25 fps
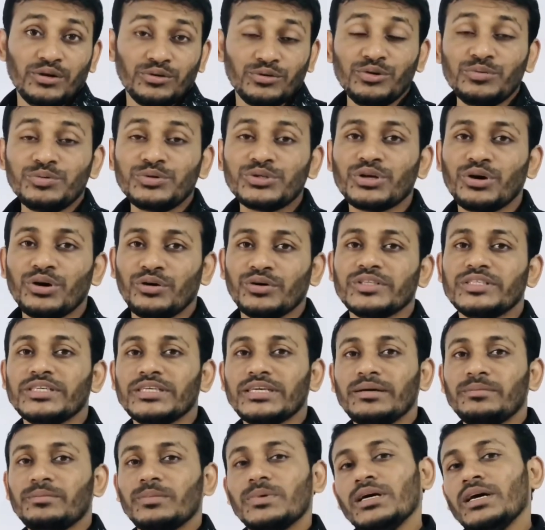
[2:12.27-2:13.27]
খুব
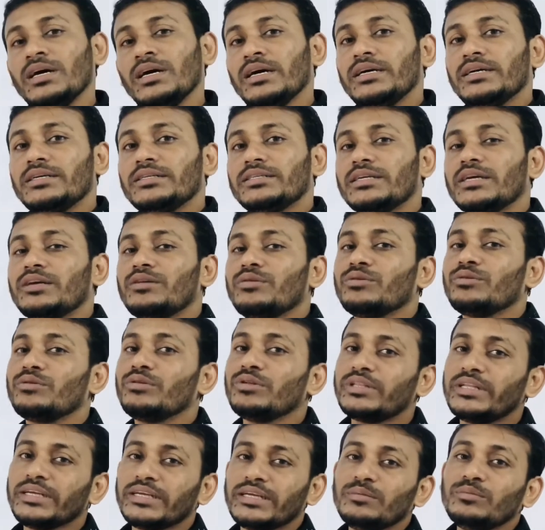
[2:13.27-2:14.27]
সহজেই আমরা সেই
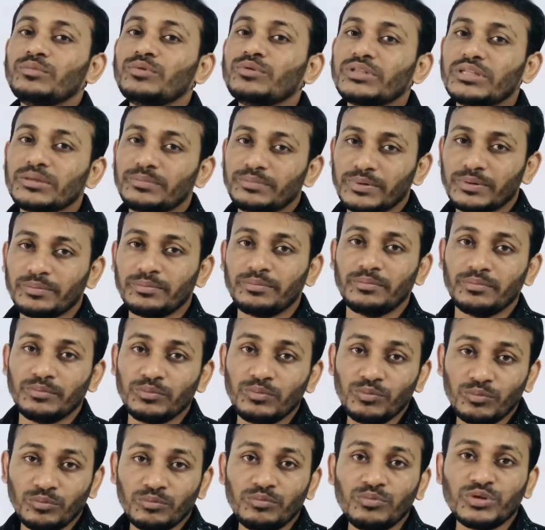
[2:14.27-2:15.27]
রোগগুলো থেকে মুক্তি
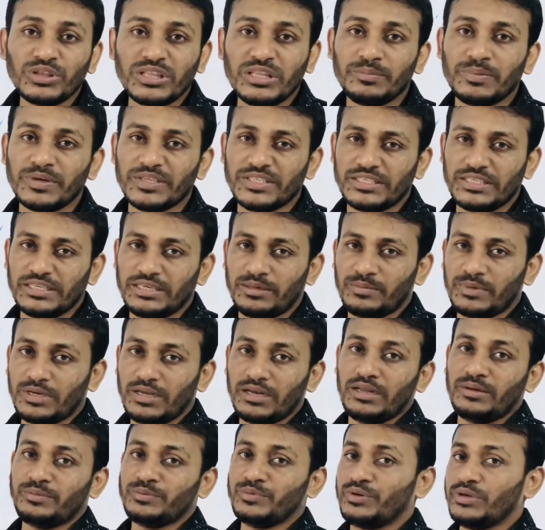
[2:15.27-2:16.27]
মুক্তি পাচ্ছি আমরা
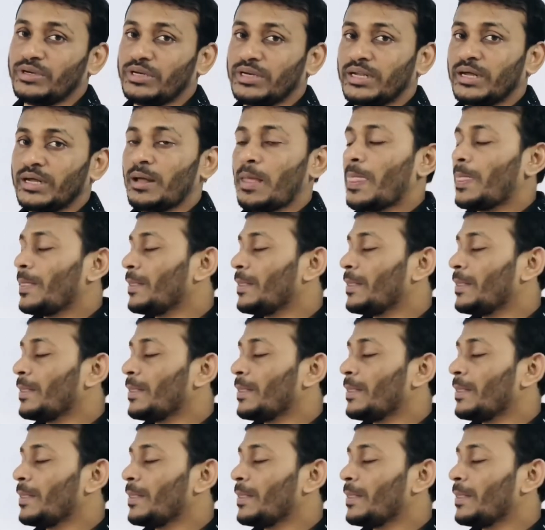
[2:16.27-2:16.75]
আলহামদুলিল্লাহ